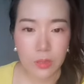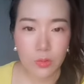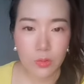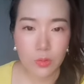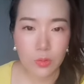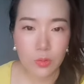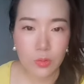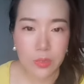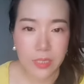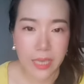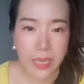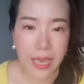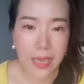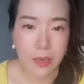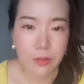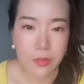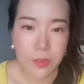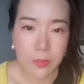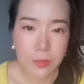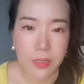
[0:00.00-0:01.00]
如果你还
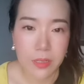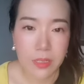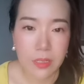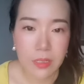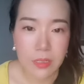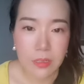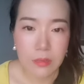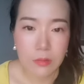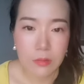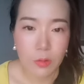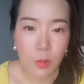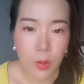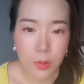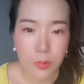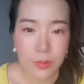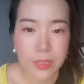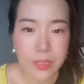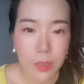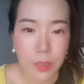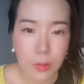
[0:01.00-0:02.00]
有什么关
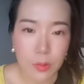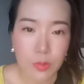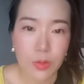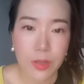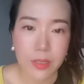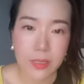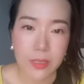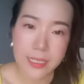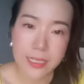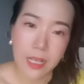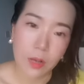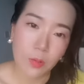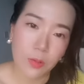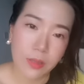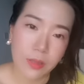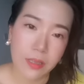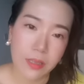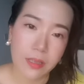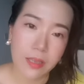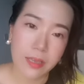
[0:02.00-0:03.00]
于田园犬的想
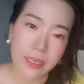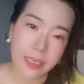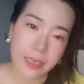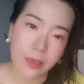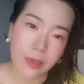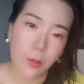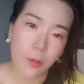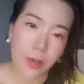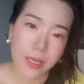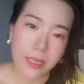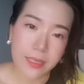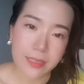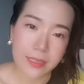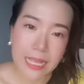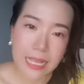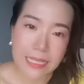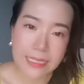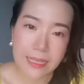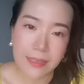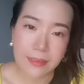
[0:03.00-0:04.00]
问的呢，也欢迎
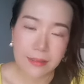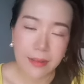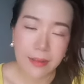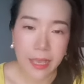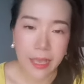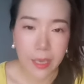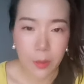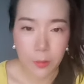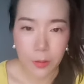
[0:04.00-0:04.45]
大家呢来